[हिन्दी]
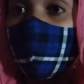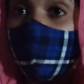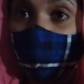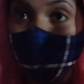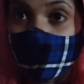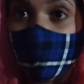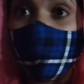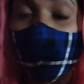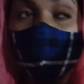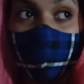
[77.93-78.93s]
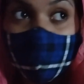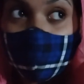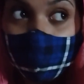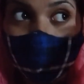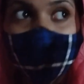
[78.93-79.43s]
और नेक्स्ट डे मैं ऑफ़िस
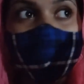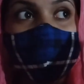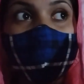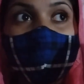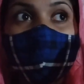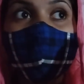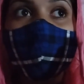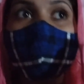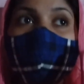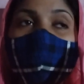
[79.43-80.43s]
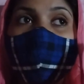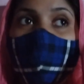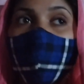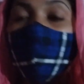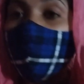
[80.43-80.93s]
गई
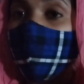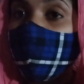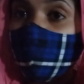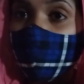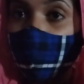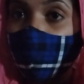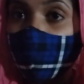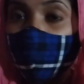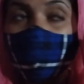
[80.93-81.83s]
और मैं ऑफ़िस गई